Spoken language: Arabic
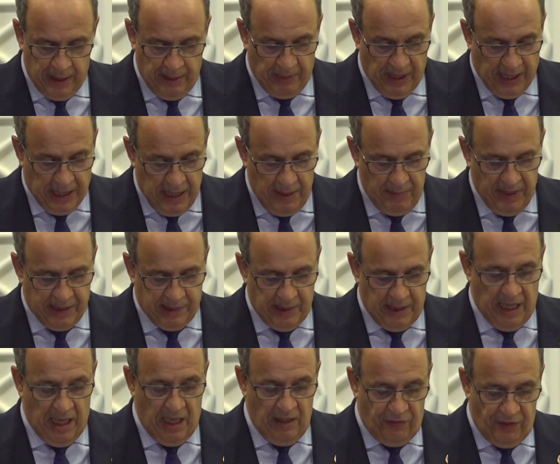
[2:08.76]

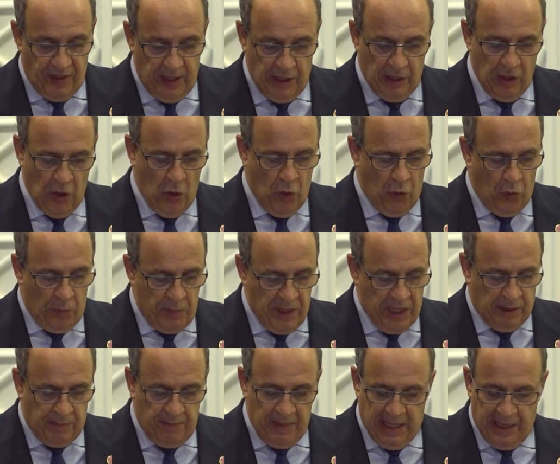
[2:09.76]
بقيمة
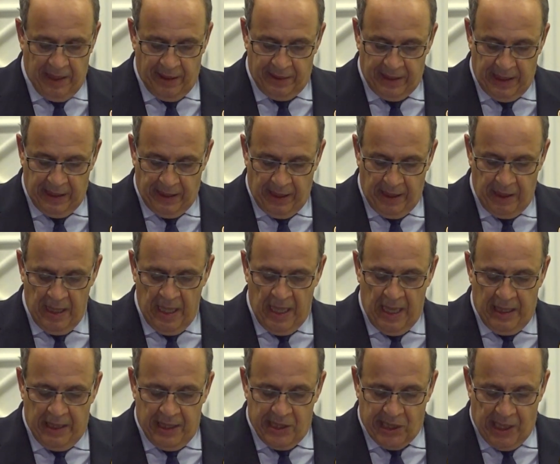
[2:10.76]
2100 مليار دينار
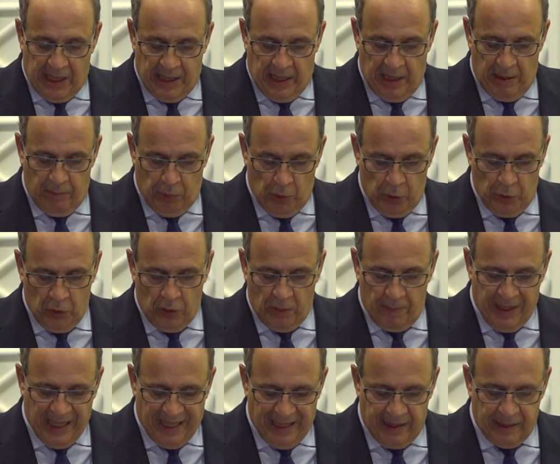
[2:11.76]
لصالح البنوك
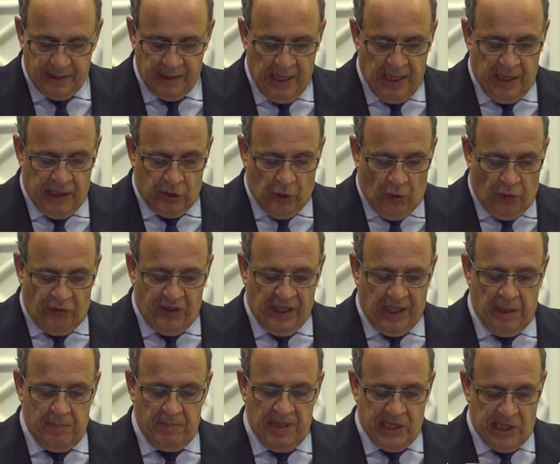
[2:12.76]
بغرض توفير
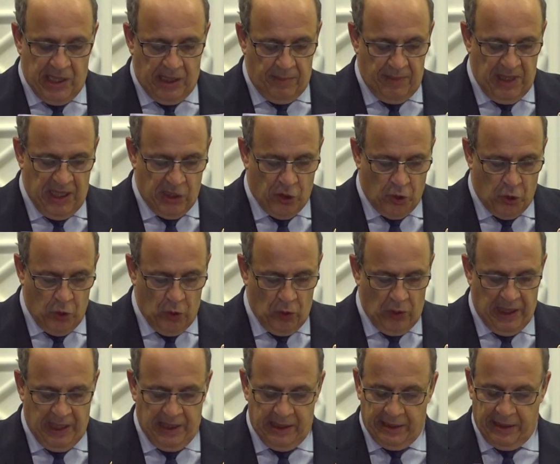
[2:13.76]
المزيد من
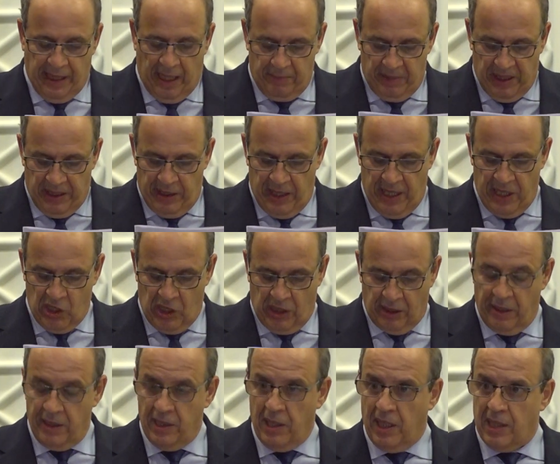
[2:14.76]
السيولة للدعم للنشاط
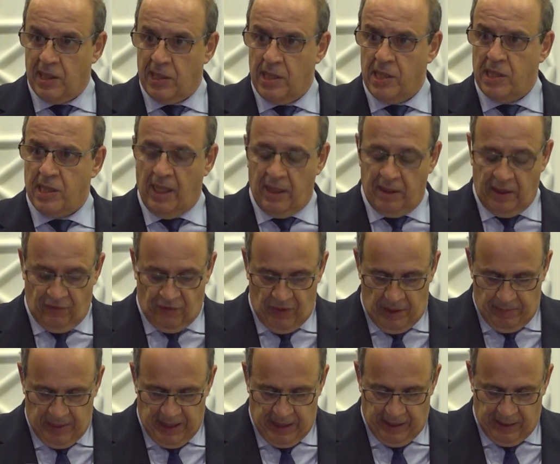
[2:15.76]
الاقتصادي في
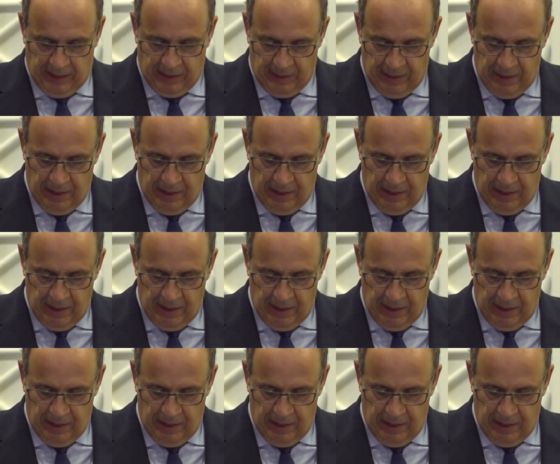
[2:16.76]
البلاد